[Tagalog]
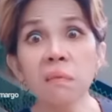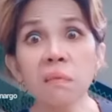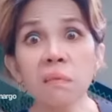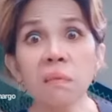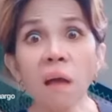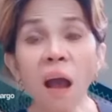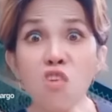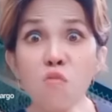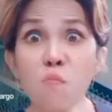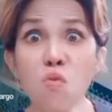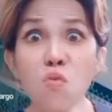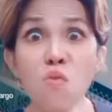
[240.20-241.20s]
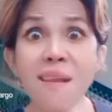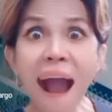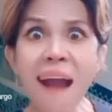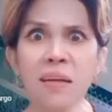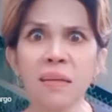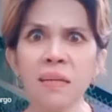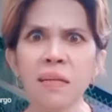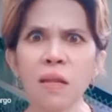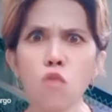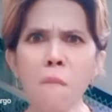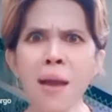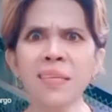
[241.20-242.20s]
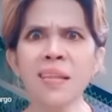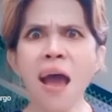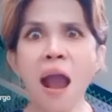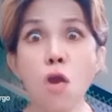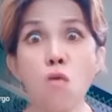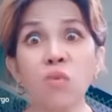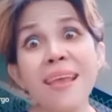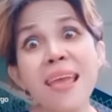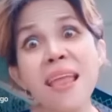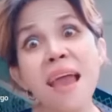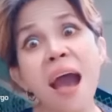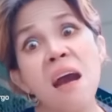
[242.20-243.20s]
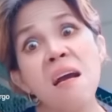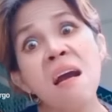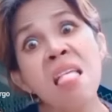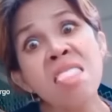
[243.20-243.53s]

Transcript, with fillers: Nakaupo lang, lumabas lang yung dila.